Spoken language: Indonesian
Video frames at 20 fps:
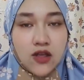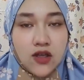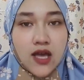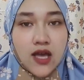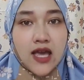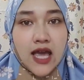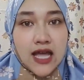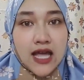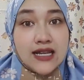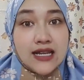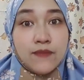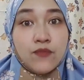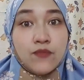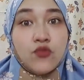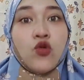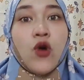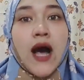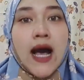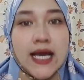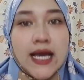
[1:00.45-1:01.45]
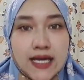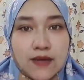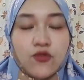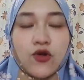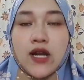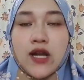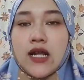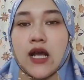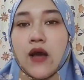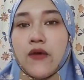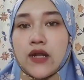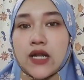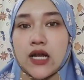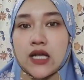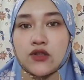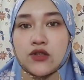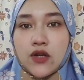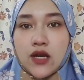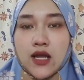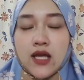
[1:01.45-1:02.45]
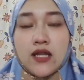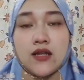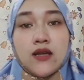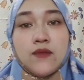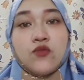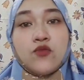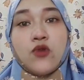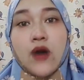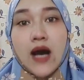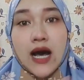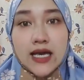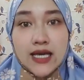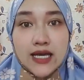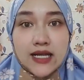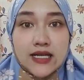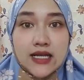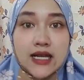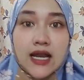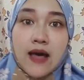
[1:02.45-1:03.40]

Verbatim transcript: gitu ya kayak dibuahi bukan dikawinkan sorry dibuahi di